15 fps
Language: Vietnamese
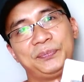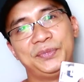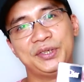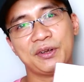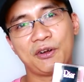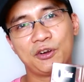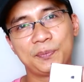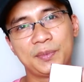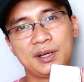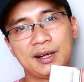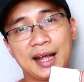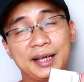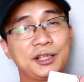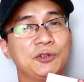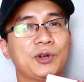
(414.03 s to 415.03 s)
The Homer
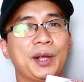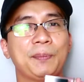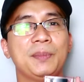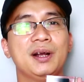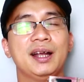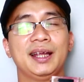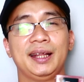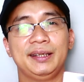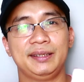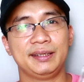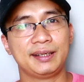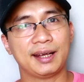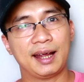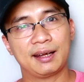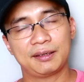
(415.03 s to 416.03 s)
2020 này thì
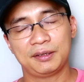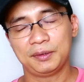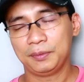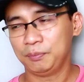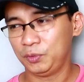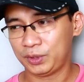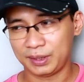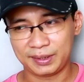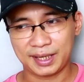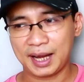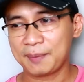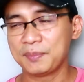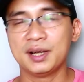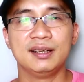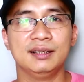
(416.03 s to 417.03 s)
khác một chàng
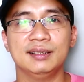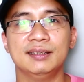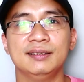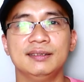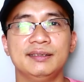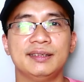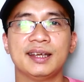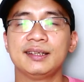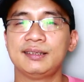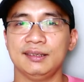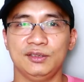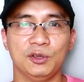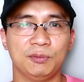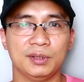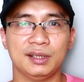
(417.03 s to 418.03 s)
trai mới lớn dễ
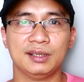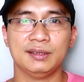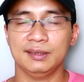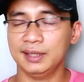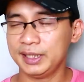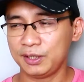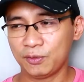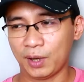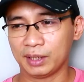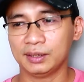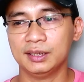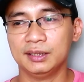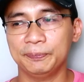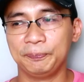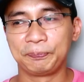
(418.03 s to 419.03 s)
sử dụng hơn linh hoạt
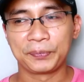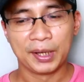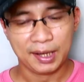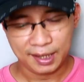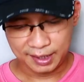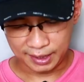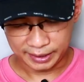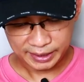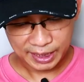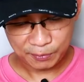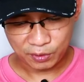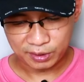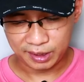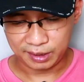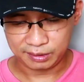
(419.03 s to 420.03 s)
hơn anh em
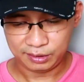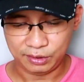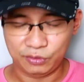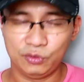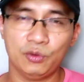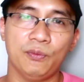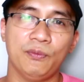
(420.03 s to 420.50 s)
có thể sử dụng